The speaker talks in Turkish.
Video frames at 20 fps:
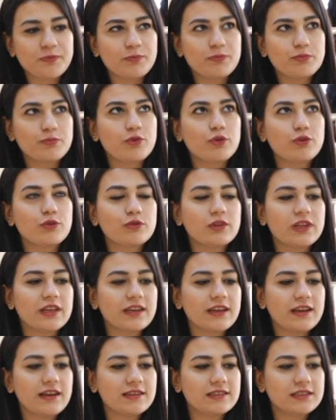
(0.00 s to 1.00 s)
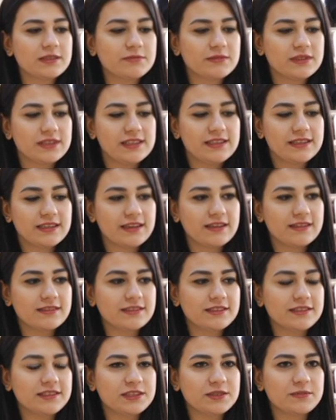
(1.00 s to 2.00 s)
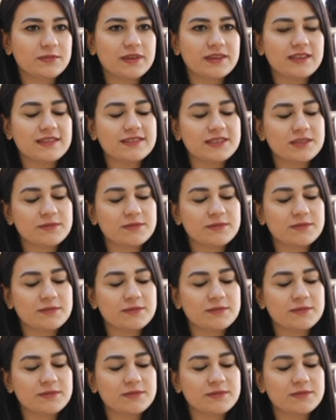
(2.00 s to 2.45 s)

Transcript: Bu okula geldiğim ilk andan itibaren